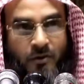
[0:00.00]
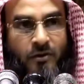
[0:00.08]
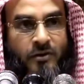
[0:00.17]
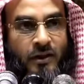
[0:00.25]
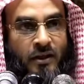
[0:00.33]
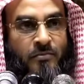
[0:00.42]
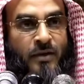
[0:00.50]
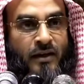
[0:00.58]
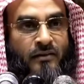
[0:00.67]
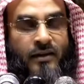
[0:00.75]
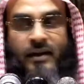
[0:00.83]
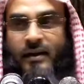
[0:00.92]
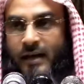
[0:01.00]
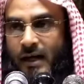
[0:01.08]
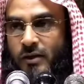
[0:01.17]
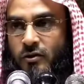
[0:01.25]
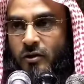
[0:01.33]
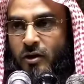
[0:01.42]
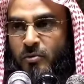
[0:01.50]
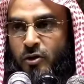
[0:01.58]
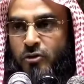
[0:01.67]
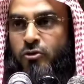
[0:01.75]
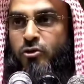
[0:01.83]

পক্ষ থেকে বান্দার কাজকর্ম